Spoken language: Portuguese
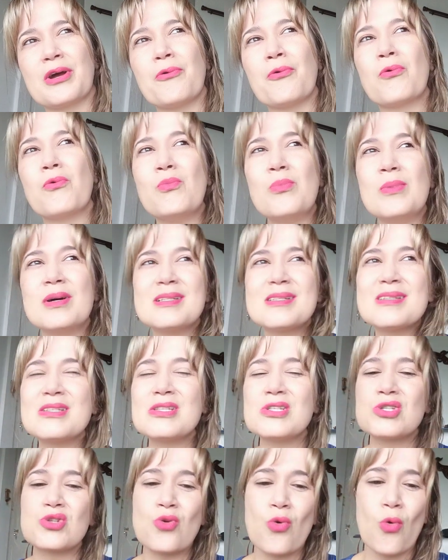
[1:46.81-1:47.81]
algumas
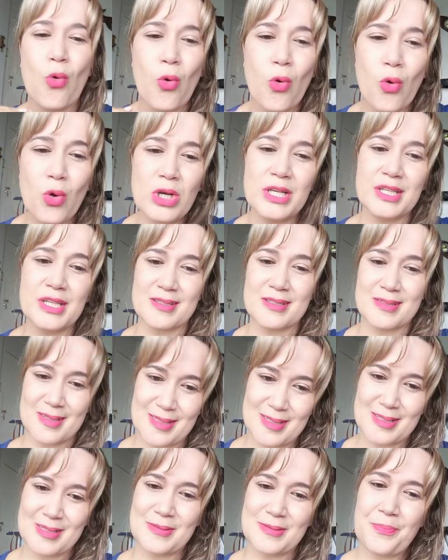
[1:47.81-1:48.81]

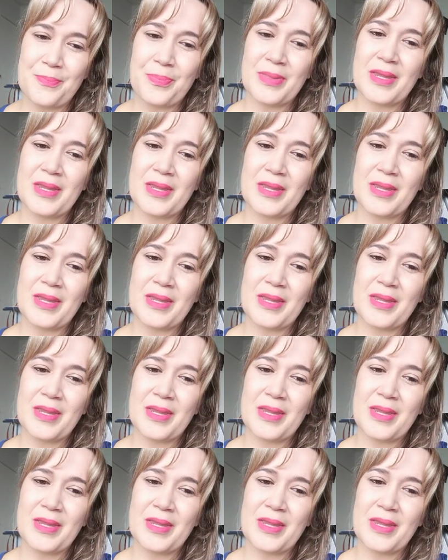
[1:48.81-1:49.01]
escolhas